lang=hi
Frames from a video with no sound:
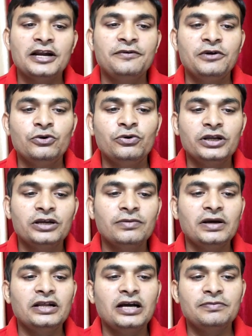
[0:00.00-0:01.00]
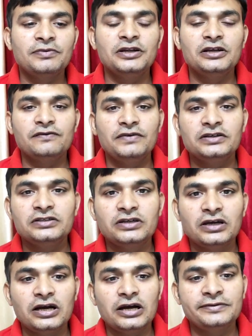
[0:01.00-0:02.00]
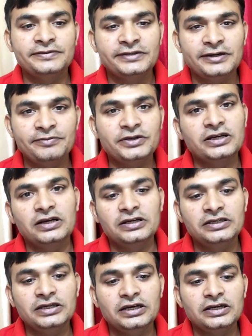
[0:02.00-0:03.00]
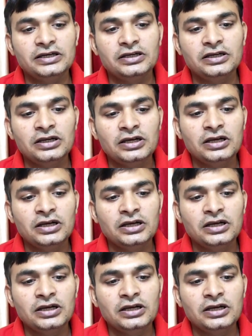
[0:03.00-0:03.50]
एक्टिवेट होने के बाद आपकी रिक्वेस्ट एक्सेप्ट कर ली जाएगी